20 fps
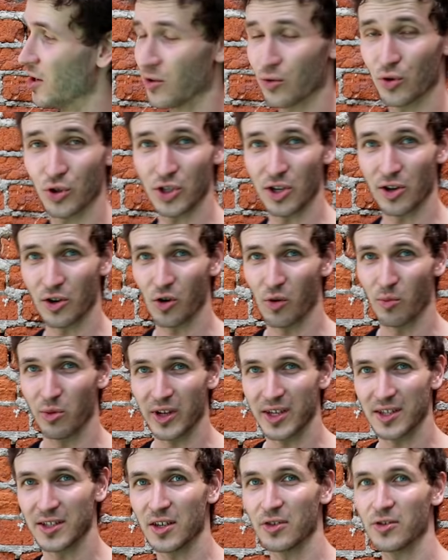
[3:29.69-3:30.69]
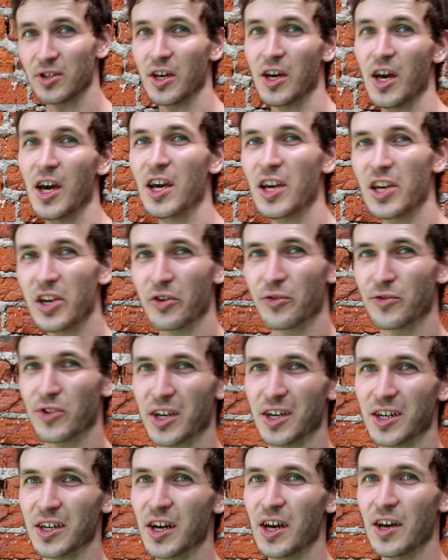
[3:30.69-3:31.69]
Очень легко балансировать. И,
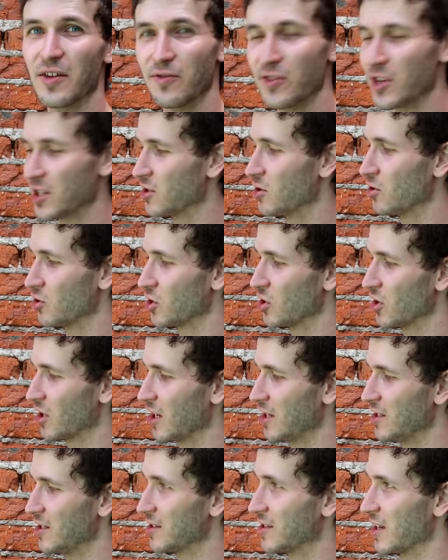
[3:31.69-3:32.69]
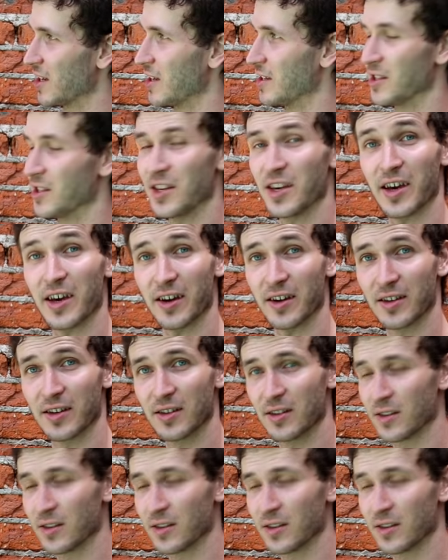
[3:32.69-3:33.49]
во-вторых, вес должен находиться не